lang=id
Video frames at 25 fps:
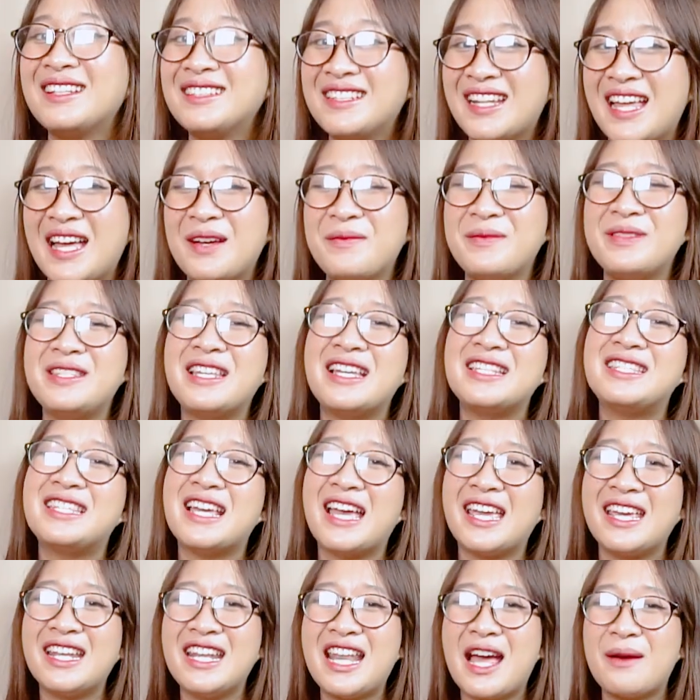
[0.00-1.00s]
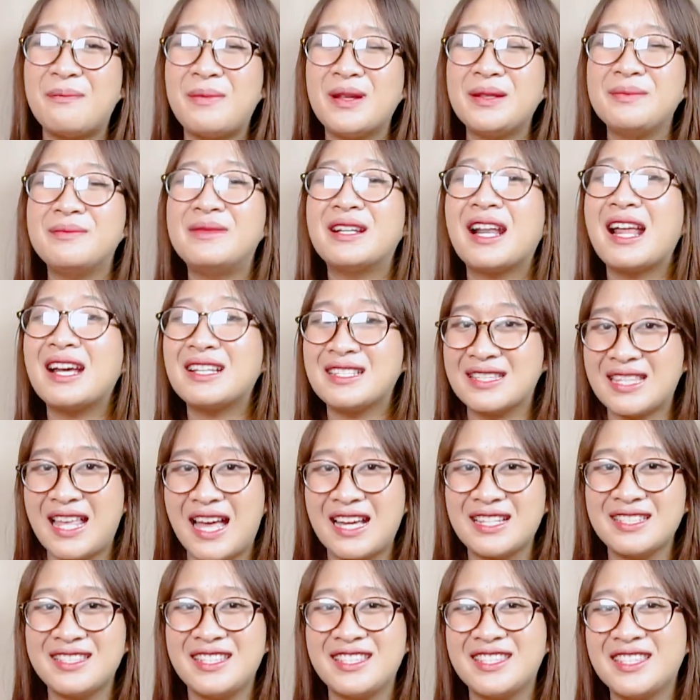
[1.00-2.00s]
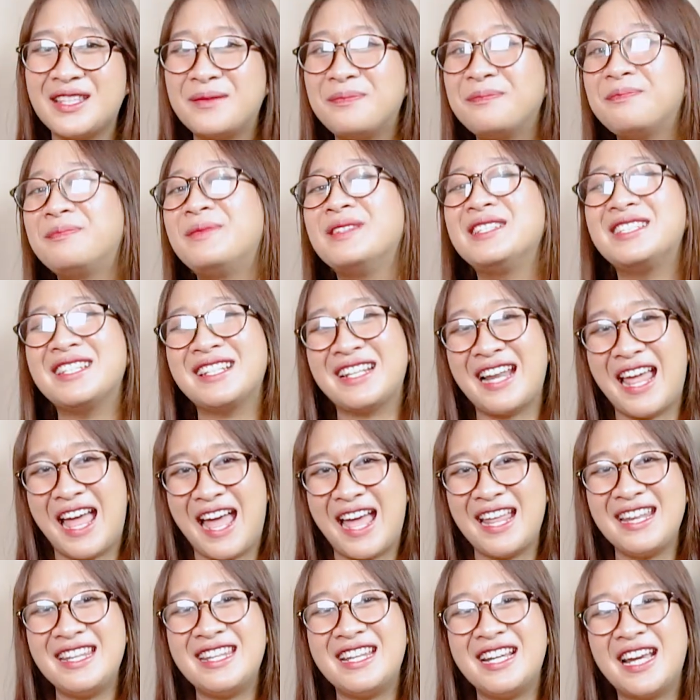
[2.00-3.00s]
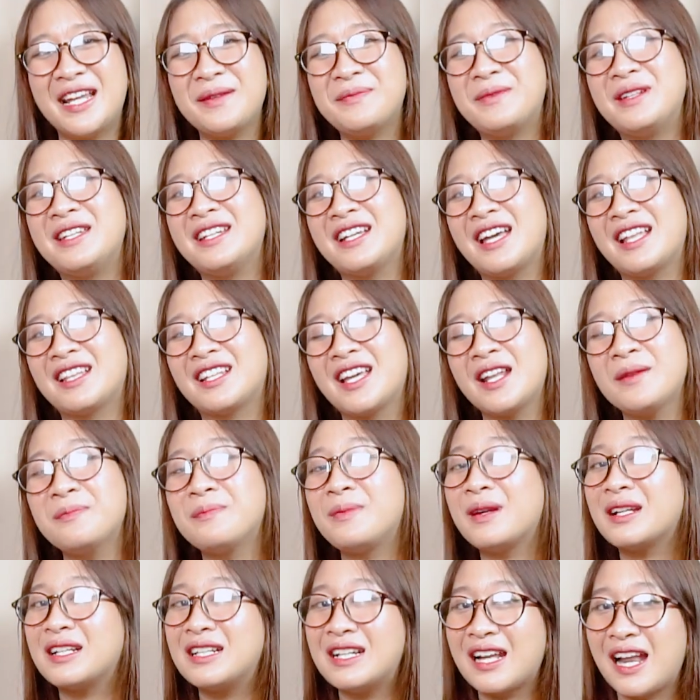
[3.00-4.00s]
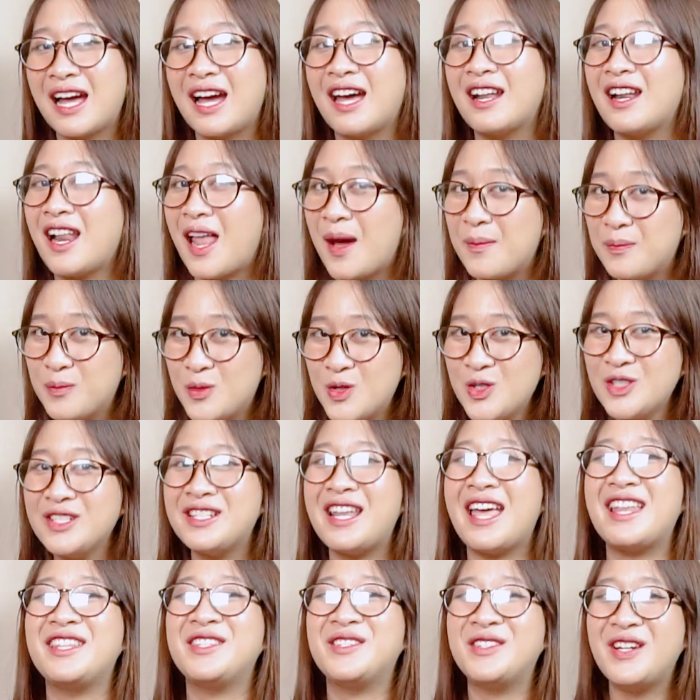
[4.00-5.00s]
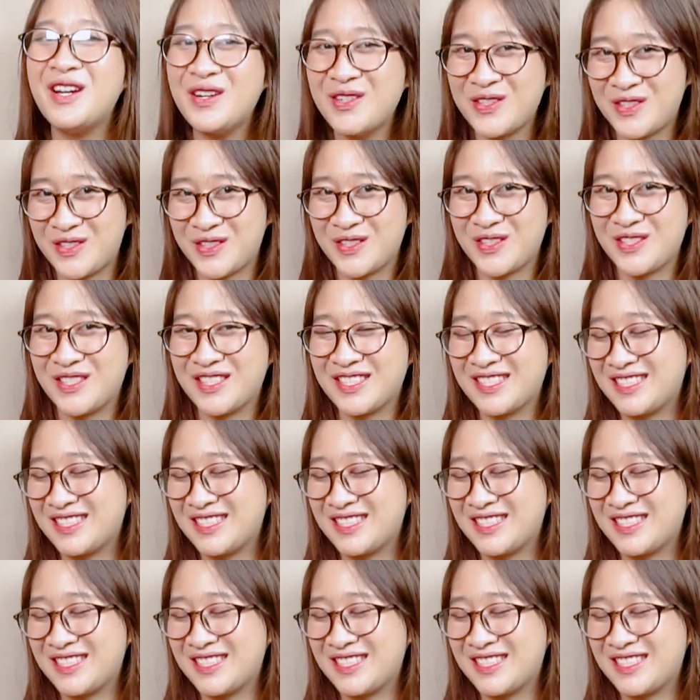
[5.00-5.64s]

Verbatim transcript: karena minyak jahe dapat merangsang sistem pencernaan dengan meningkatkan pergerakan lambung dan juga usus.